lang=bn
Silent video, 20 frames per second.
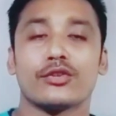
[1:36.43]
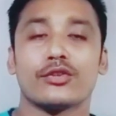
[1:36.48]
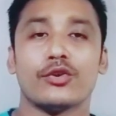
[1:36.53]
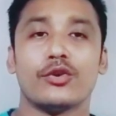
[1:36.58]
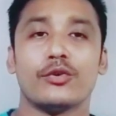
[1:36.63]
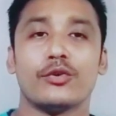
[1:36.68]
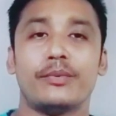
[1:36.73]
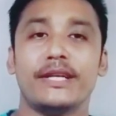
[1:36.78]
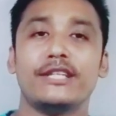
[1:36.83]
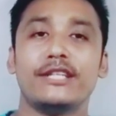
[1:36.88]
তো
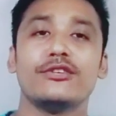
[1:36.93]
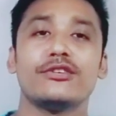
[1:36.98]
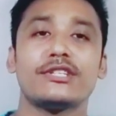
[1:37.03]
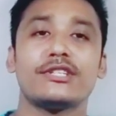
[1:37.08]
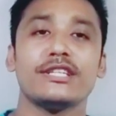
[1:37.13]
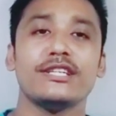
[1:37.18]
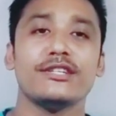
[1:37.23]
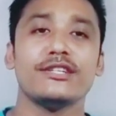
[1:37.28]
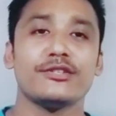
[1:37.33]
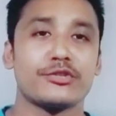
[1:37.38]

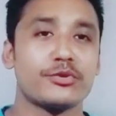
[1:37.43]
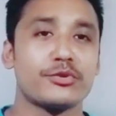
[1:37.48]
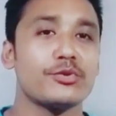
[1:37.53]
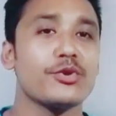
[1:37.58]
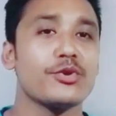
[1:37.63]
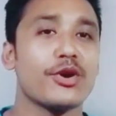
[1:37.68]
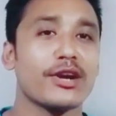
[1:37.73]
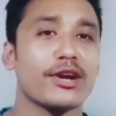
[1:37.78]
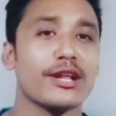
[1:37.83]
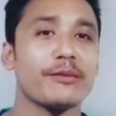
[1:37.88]
ভিডিওটি
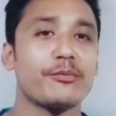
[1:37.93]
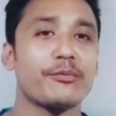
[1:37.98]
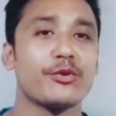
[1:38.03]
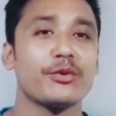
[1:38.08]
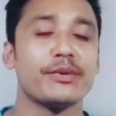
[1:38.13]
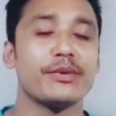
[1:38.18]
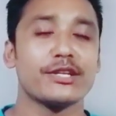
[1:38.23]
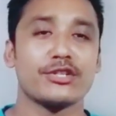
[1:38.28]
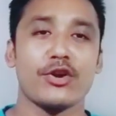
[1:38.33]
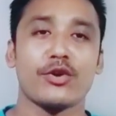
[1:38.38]
শুরু করার
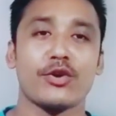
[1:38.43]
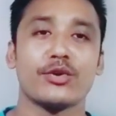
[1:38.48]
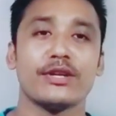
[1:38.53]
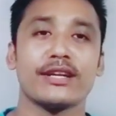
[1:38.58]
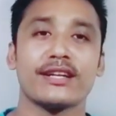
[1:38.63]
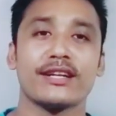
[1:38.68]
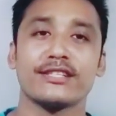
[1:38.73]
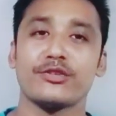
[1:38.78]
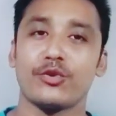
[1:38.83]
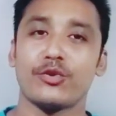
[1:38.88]
পূর্বে
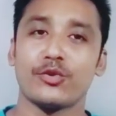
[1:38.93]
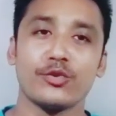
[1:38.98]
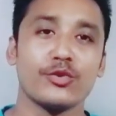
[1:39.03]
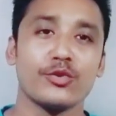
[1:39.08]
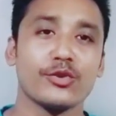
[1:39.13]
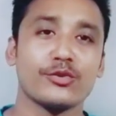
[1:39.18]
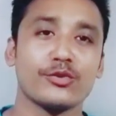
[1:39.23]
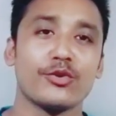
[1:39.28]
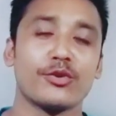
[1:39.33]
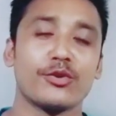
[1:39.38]
সকলের কাছে
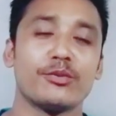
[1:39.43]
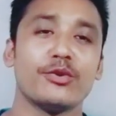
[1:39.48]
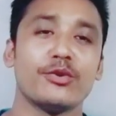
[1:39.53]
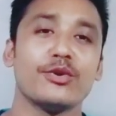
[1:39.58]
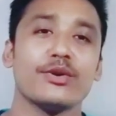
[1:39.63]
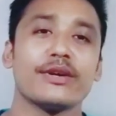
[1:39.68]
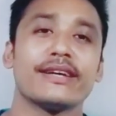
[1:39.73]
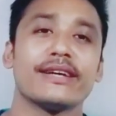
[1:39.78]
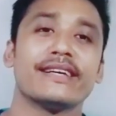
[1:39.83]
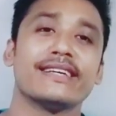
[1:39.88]
অনুরোধ করব
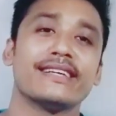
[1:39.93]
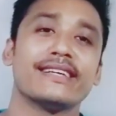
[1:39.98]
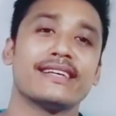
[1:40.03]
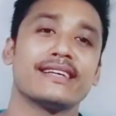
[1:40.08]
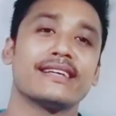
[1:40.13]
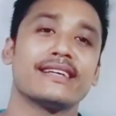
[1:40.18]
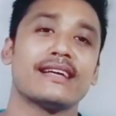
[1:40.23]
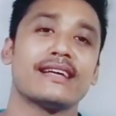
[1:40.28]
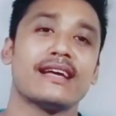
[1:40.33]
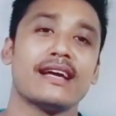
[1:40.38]

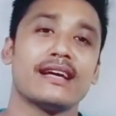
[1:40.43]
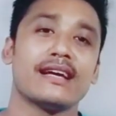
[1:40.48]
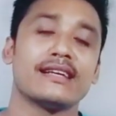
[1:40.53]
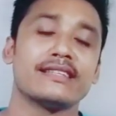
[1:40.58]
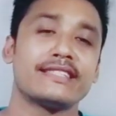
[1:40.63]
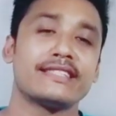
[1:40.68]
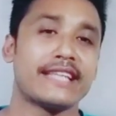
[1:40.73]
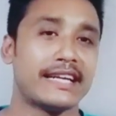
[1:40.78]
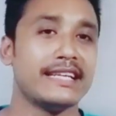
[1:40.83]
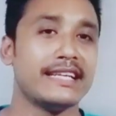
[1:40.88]

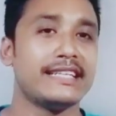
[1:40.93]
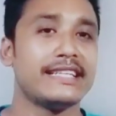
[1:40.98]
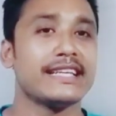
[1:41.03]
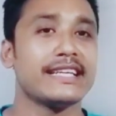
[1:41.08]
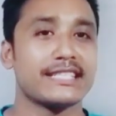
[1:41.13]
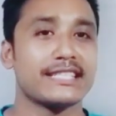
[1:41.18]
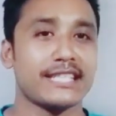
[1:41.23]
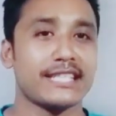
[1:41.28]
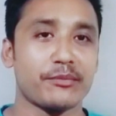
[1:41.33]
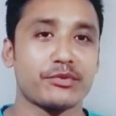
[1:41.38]

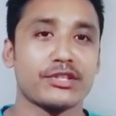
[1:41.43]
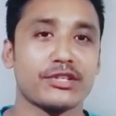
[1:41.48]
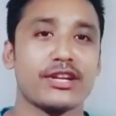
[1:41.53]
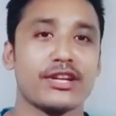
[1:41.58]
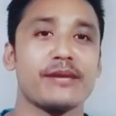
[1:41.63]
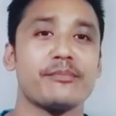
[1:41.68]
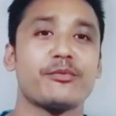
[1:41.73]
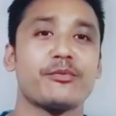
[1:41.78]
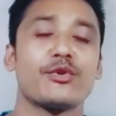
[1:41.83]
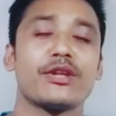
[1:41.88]
চ্যানেলটিকে
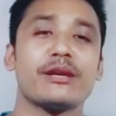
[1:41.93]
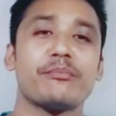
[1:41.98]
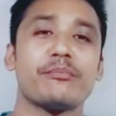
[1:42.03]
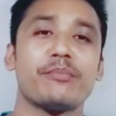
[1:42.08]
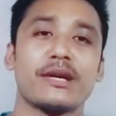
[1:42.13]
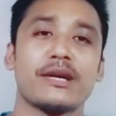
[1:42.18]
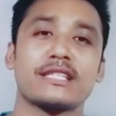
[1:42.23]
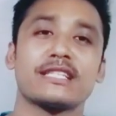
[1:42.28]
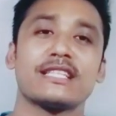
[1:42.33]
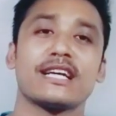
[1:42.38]
সাবস্ক্রাইব করে
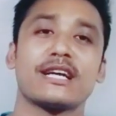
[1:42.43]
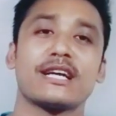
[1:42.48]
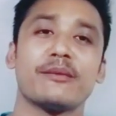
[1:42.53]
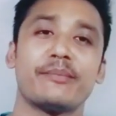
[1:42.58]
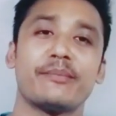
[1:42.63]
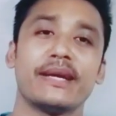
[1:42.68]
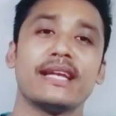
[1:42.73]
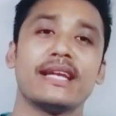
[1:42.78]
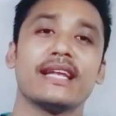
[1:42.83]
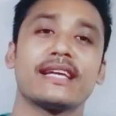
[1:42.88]
পাশে থাকা
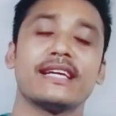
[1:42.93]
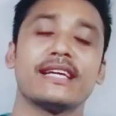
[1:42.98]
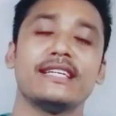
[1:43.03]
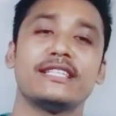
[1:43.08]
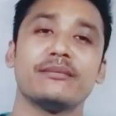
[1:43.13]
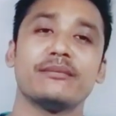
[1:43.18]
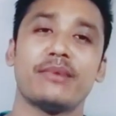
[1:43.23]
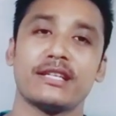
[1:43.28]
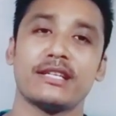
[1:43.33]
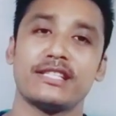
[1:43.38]
বেল
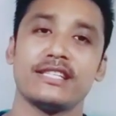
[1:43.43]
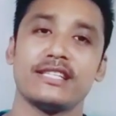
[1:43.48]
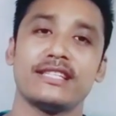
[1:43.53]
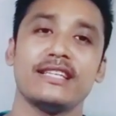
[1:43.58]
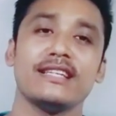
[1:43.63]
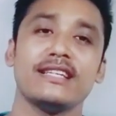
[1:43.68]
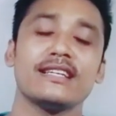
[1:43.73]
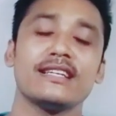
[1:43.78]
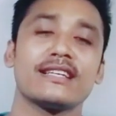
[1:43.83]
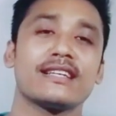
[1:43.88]
আইকনটি বাজিয়ে
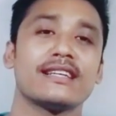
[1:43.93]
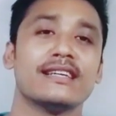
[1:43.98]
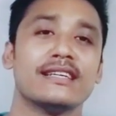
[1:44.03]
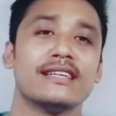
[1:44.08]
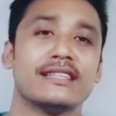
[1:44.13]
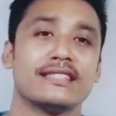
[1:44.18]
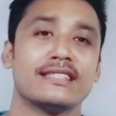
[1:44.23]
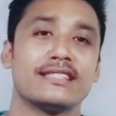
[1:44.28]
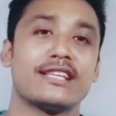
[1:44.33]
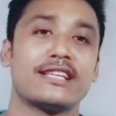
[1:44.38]
দিন
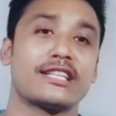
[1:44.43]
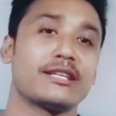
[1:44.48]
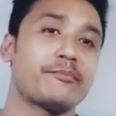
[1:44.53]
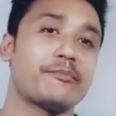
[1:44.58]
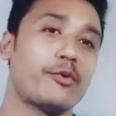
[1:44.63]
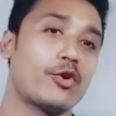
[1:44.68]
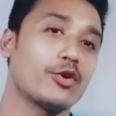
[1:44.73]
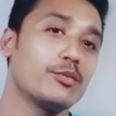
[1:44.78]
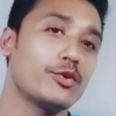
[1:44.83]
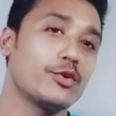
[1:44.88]
যাতে
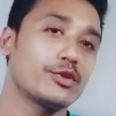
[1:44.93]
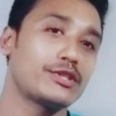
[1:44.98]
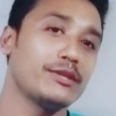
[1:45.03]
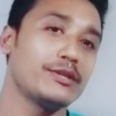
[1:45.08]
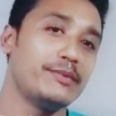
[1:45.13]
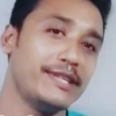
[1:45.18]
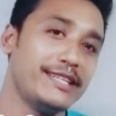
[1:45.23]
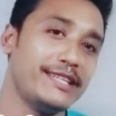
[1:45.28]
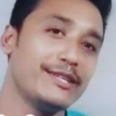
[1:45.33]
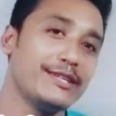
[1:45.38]

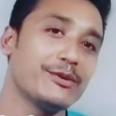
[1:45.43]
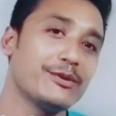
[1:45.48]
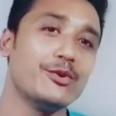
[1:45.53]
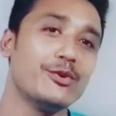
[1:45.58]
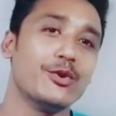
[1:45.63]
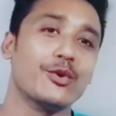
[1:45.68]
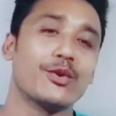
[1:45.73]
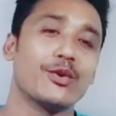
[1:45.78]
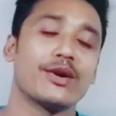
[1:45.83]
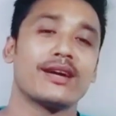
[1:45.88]
পরবর্তী
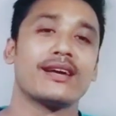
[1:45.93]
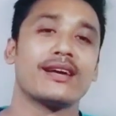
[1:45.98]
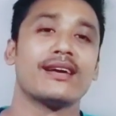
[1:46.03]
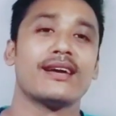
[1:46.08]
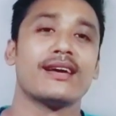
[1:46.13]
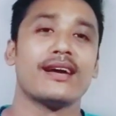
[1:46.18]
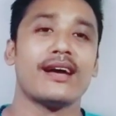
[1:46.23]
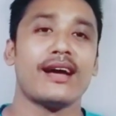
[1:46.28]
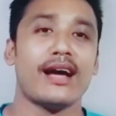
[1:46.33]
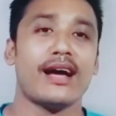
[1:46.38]
ভিডিওগুলো
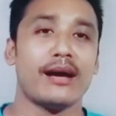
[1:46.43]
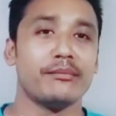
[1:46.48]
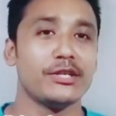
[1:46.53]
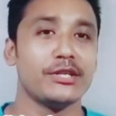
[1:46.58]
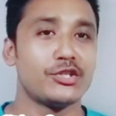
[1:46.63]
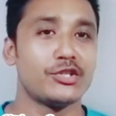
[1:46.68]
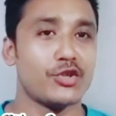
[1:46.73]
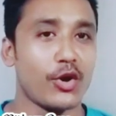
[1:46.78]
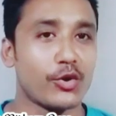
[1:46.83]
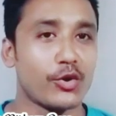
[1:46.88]

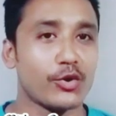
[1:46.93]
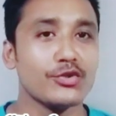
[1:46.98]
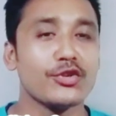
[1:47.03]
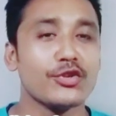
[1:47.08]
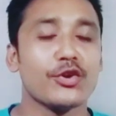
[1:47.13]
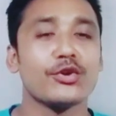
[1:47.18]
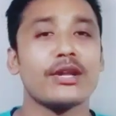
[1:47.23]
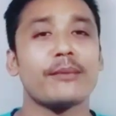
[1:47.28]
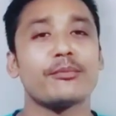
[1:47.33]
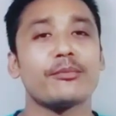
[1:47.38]
আমি যখন
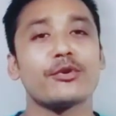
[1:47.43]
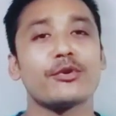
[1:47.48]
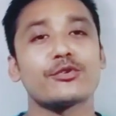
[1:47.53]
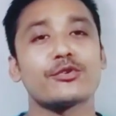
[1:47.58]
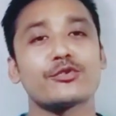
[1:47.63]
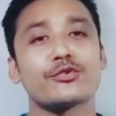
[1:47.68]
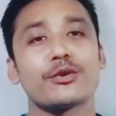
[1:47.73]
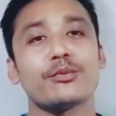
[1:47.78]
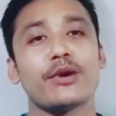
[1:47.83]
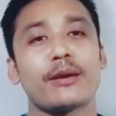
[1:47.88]
যখন আপলোড
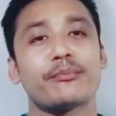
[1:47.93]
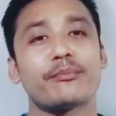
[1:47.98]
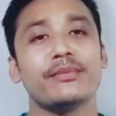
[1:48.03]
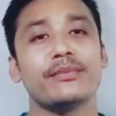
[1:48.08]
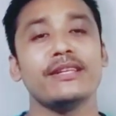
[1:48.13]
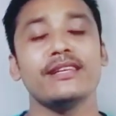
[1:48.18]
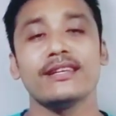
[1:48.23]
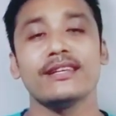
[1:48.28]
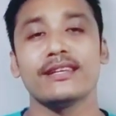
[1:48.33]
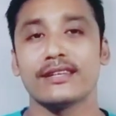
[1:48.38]
করব
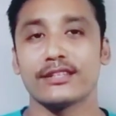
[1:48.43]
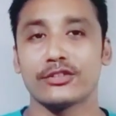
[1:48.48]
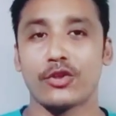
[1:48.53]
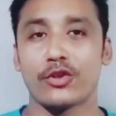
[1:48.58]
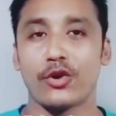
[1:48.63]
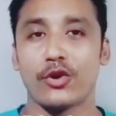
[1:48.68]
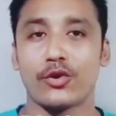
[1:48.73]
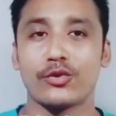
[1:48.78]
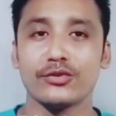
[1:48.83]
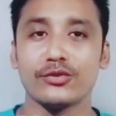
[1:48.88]
আপনি
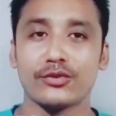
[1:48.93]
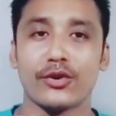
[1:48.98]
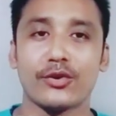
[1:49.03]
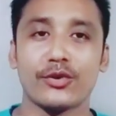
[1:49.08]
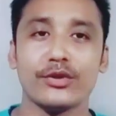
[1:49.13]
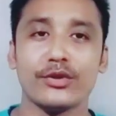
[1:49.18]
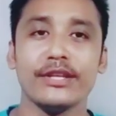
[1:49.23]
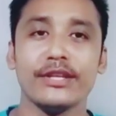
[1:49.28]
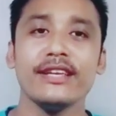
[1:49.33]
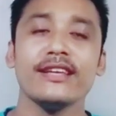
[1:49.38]
তখন
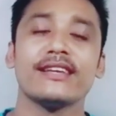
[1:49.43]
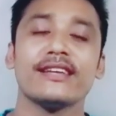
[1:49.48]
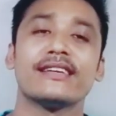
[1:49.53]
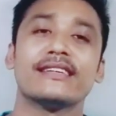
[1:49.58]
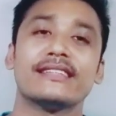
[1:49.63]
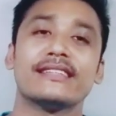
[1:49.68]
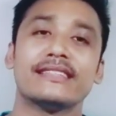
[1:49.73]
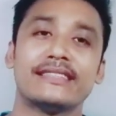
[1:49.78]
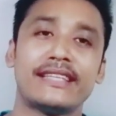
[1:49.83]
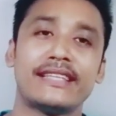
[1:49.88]
তখনই
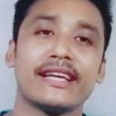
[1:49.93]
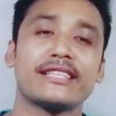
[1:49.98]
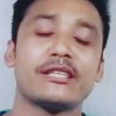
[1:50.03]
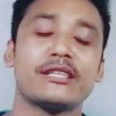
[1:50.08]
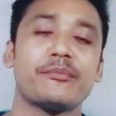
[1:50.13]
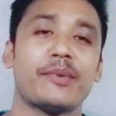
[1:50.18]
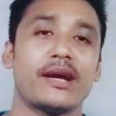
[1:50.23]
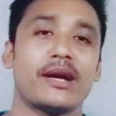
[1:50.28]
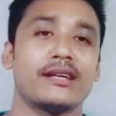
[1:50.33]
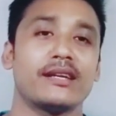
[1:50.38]

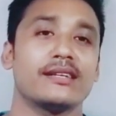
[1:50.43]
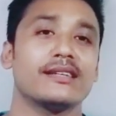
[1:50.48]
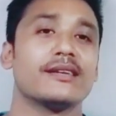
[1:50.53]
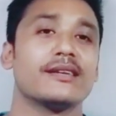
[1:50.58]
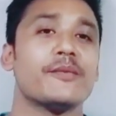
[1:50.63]
দেখতে পান